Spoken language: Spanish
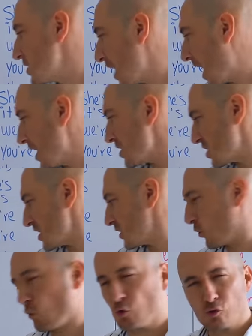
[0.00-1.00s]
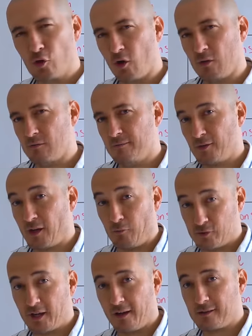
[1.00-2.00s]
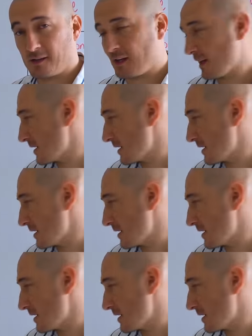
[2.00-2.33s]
Jane, she's cool. No, porque hay mucha gente que